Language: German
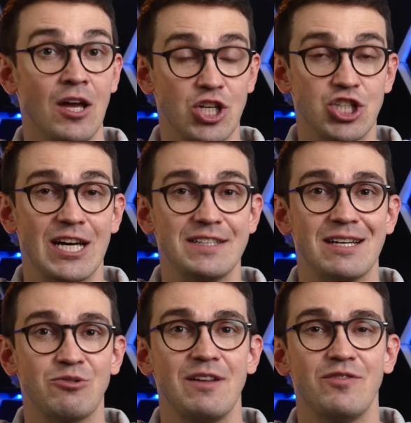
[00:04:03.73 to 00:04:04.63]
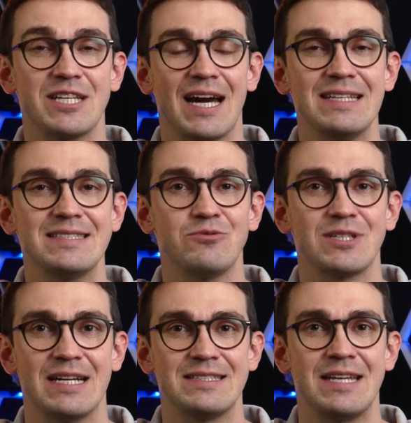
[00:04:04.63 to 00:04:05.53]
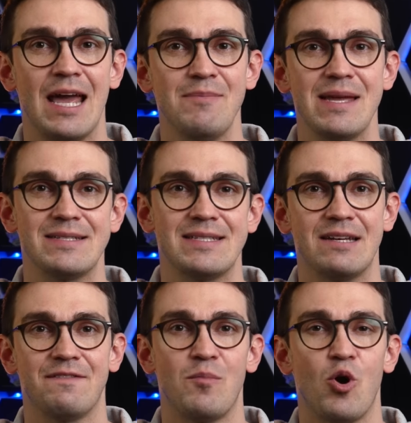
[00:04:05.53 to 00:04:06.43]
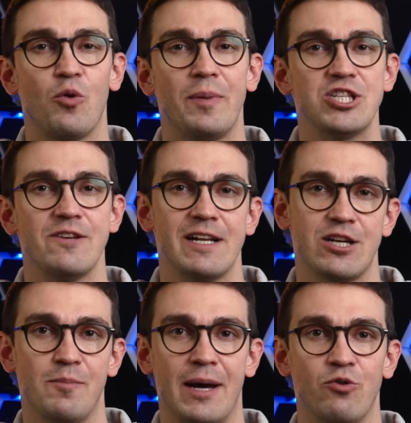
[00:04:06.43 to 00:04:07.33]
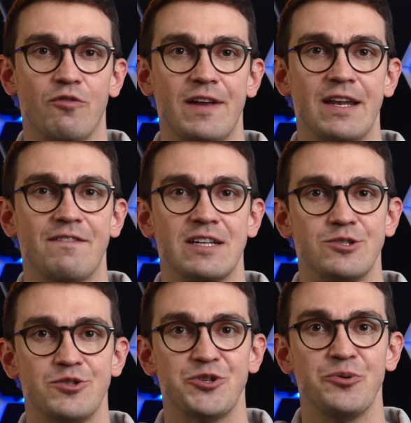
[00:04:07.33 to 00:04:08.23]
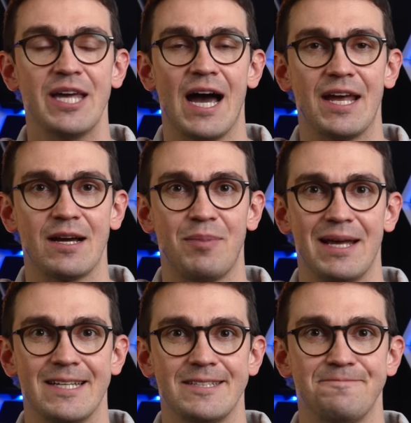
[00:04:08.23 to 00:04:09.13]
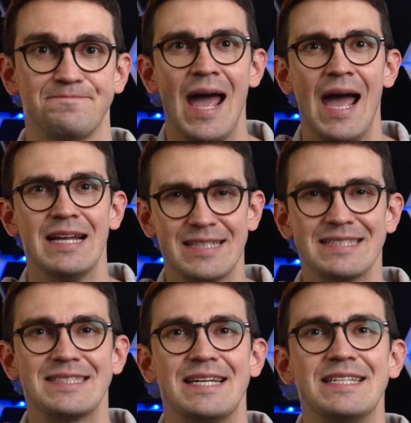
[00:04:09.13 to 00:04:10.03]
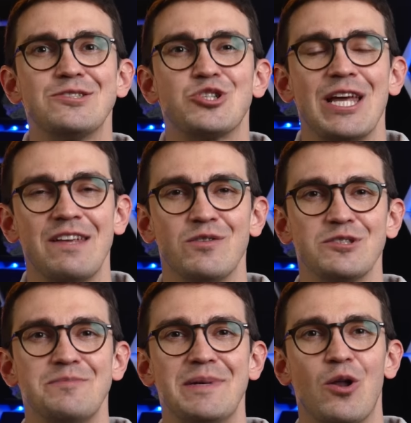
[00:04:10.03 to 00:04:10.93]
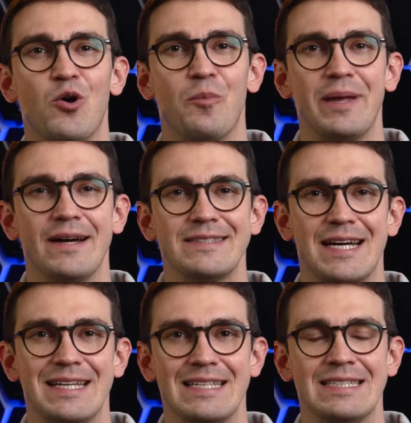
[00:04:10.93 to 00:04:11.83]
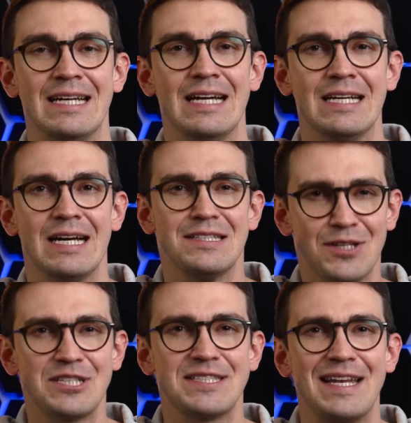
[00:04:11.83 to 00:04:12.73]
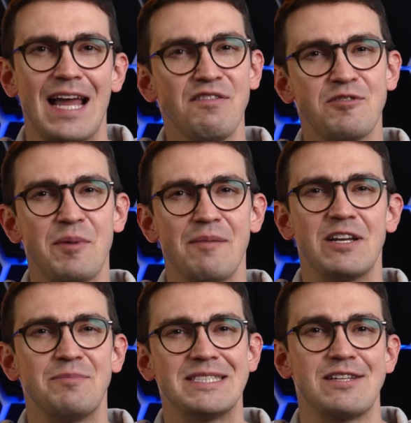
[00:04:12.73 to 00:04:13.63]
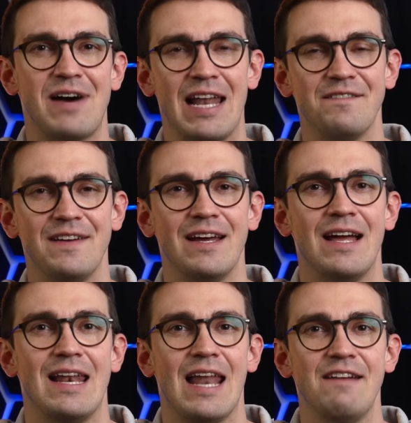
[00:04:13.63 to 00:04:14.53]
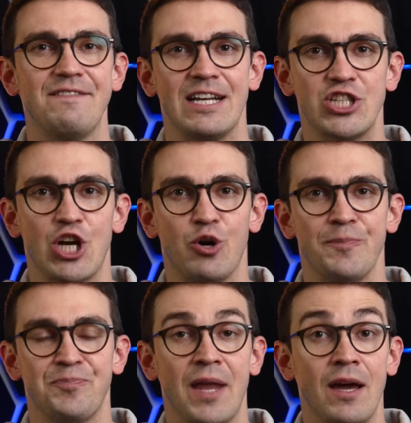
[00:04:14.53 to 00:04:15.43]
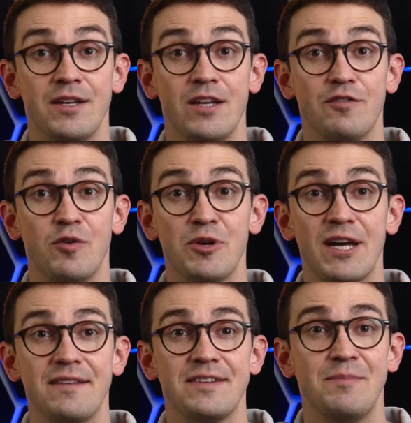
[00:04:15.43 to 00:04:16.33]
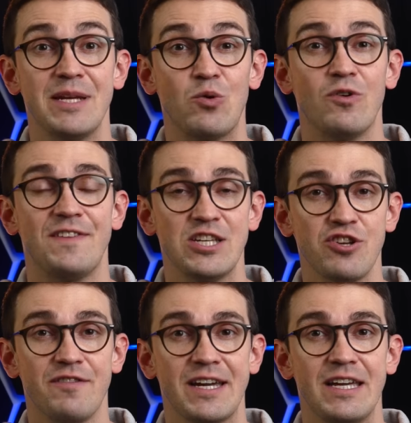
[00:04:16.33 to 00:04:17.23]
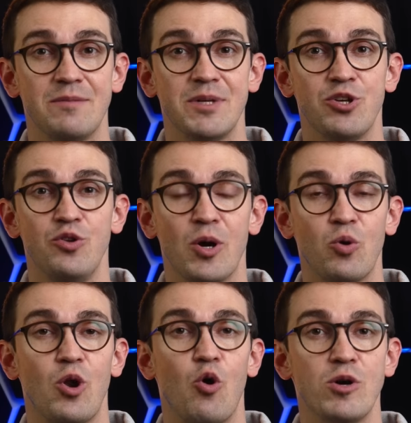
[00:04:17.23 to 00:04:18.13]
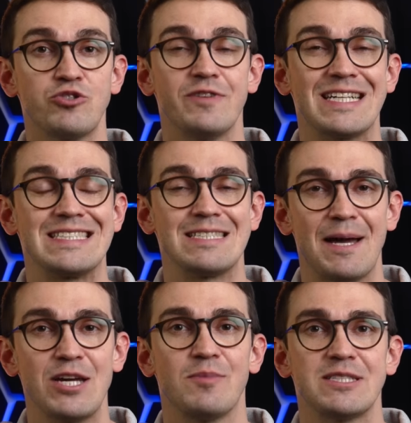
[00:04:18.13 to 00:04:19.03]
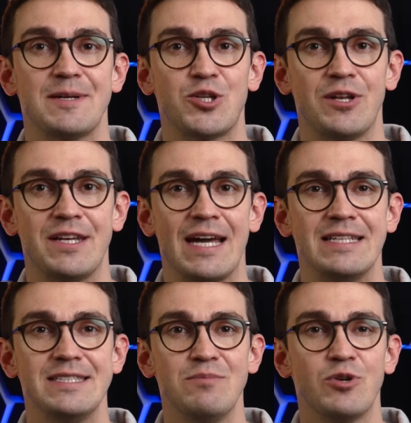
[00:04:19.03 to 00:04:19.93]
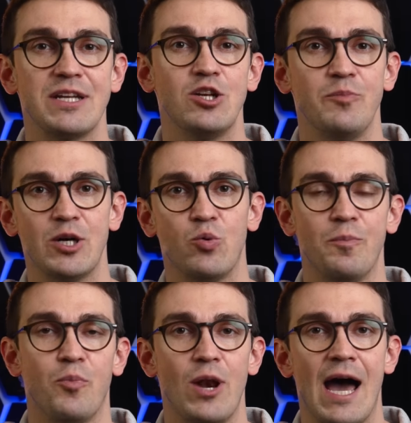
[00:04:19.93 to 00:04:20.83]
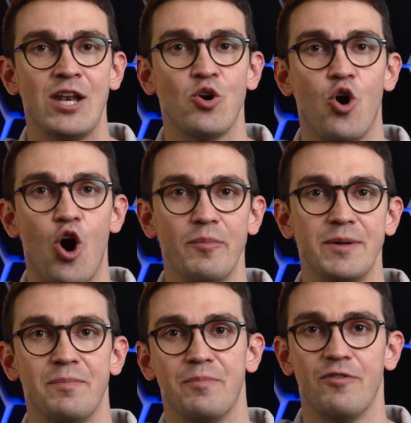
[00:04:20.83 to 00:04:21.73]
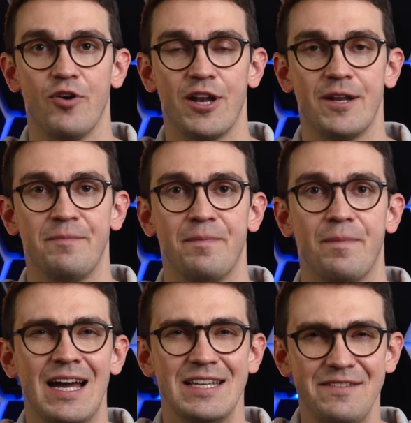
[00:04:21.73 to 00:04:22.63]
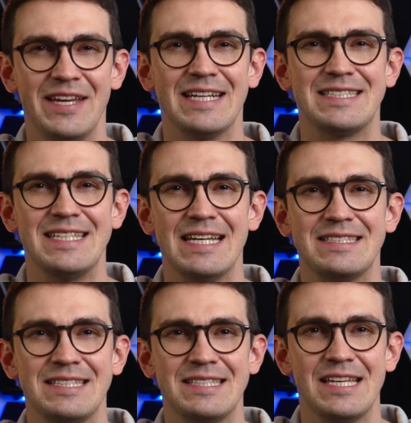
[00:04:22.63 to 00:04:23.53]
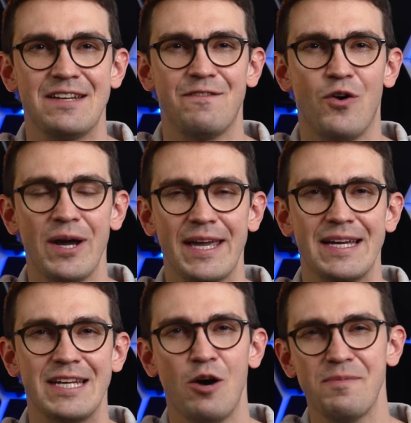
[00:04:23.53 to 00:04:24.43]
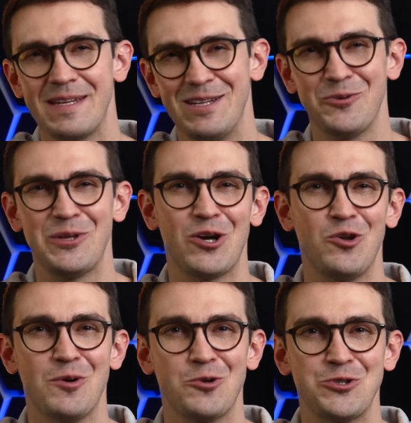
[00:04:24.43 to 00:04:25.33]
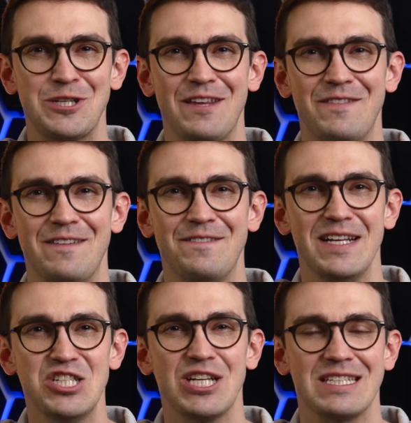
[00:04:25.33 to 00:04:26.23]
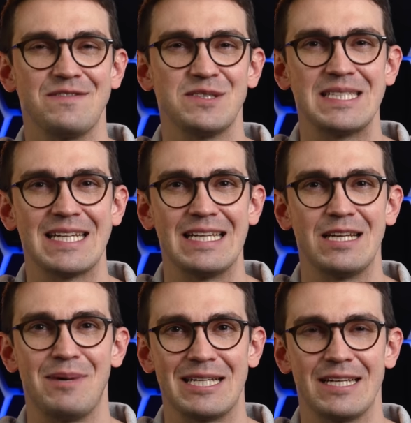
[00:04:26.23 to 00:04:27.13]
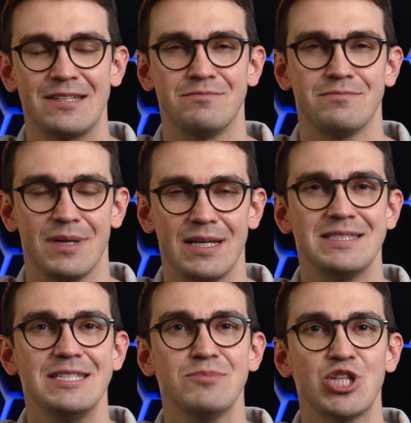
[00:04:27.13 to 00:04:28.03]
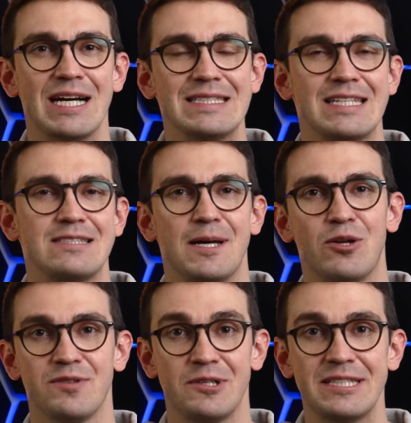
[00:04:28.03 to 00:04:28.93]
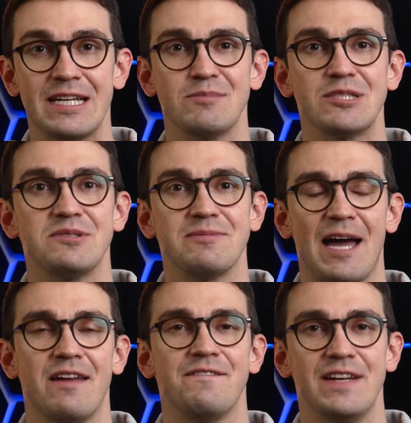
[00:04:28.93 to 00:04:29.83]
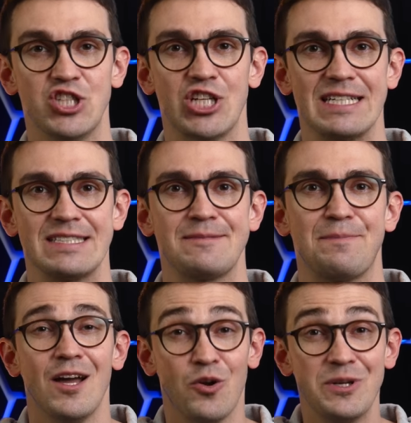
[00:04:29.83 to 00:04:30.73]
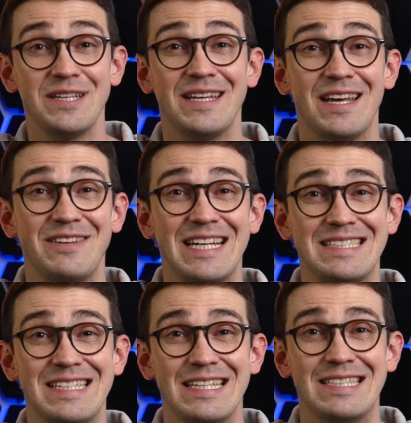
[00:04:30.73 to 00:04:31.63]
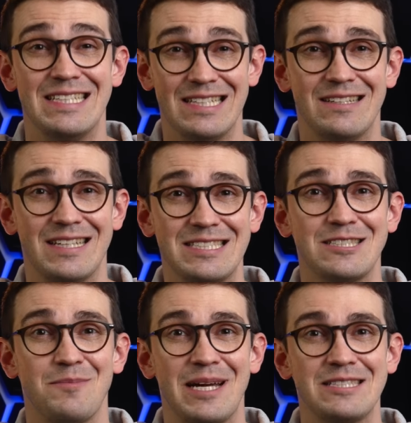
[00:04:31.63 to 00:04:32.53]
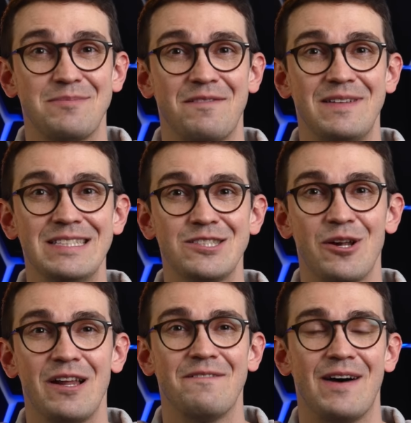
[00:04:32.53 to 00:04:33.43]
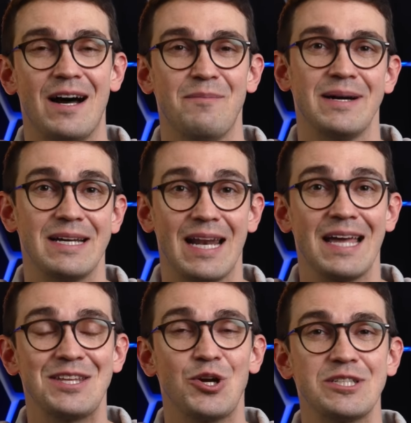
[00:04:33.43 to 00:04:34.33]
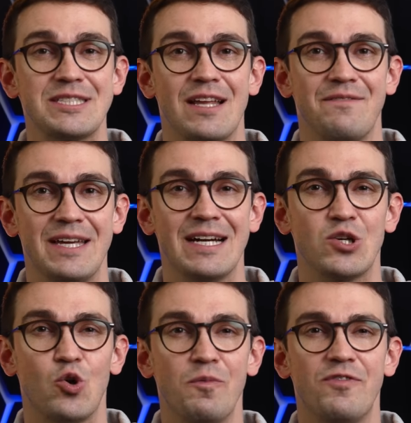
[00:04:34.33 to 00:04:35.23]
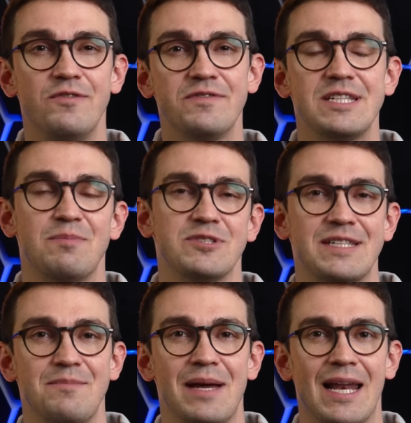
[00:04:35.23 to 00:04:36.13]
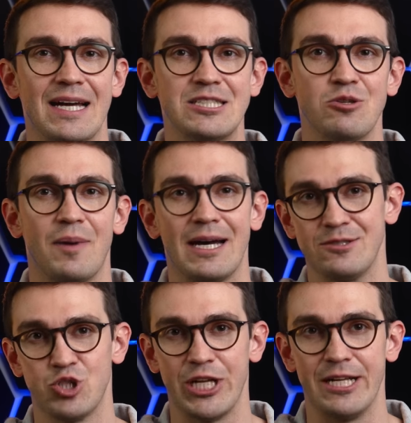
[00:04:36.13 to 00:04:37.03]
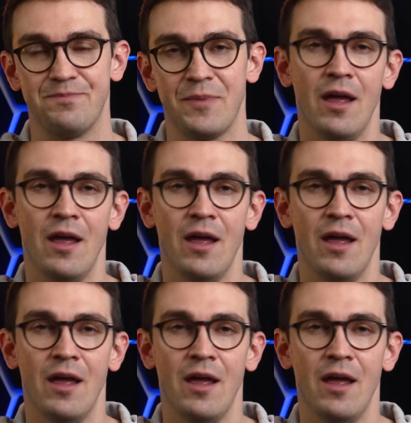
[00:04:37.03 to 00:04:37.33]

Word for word: Der Start ist aktuell für 13.13 Uhr .13 MESZ vom Europäischen Weltraumbahnhof in Französisch-Guyana geplant. Das ist ja nicht so schlecht für uns Mitteleuropäer zeitlich. Sollte es einen Livestream geben, werde ich mir das auf alle Fälle live anschauen. Die 35 Meter hohe Feststoffrakete mit hypergoler Oberstufe kann 2,2 Tonnen in einen 700 Kilometer hohen polaren Orbit befördern. Die Vega C ersetzt ihren Vorgänger, die hauptsächlich durch ihre überdurchschnittlich vielen Fehlstarts von sich reden gemacht hat. Bei sieben Starts seit 2019 kam es zu zwei Fehlstarts. Grundidee der Vega C, die jetzt zum ersten Mal fliegen soll, war, bei gleichen Kosten der Vega grob 50% mehr Leistung bereitzustellen.